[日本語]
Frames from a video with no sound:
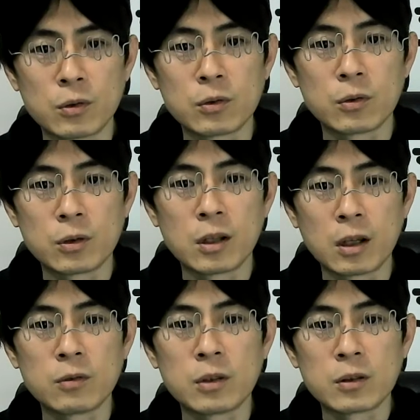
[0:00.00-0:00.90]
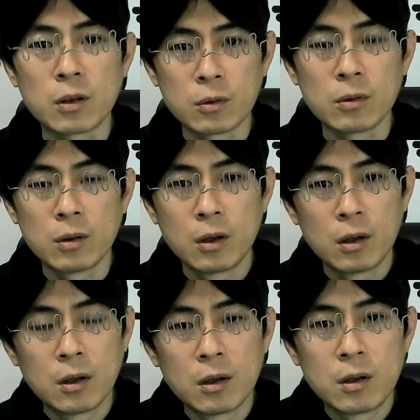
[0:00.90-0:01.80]
ごいってなるんですけど、
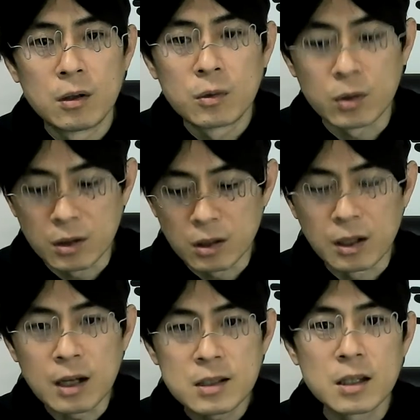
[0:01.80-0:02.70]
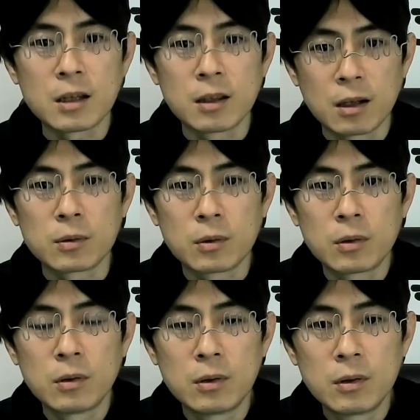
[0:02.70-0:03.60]
これガチやんなと。
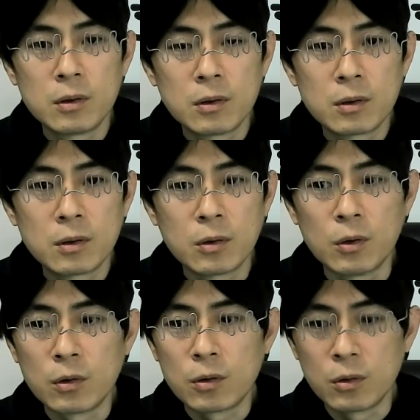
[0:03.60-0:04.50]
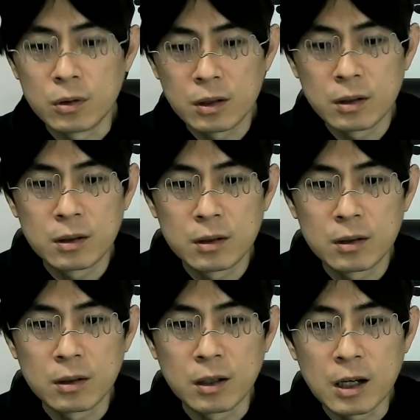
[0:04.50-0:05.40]
ほ、ほん、
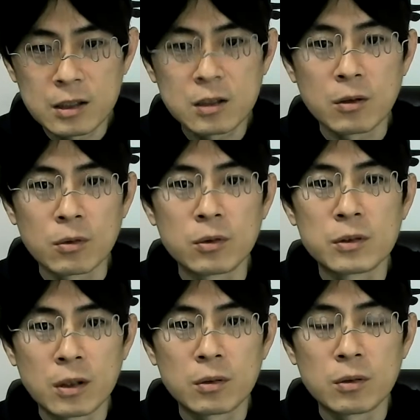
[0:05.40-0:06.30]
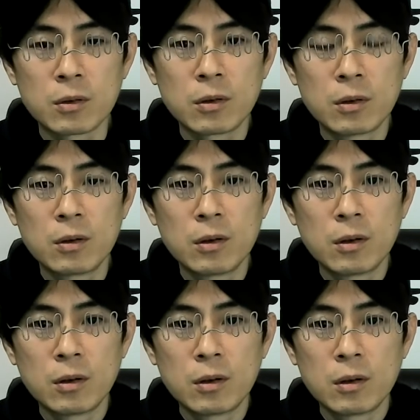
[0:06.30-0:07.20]
ガチかこのおっさんと。
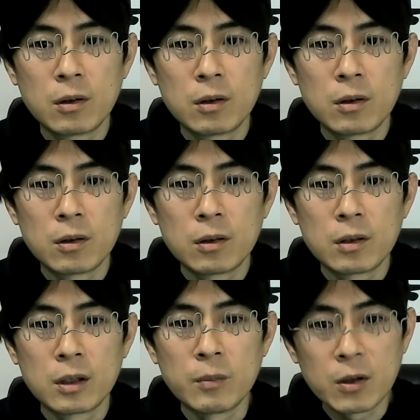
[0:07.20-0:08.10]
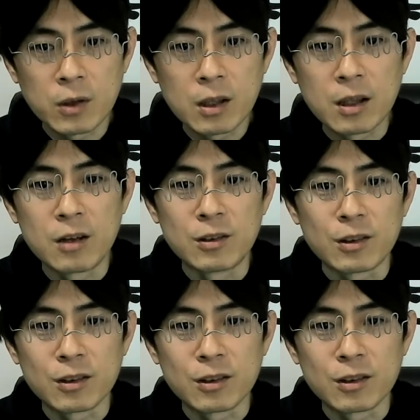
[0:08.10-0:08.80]
今の現代の人が、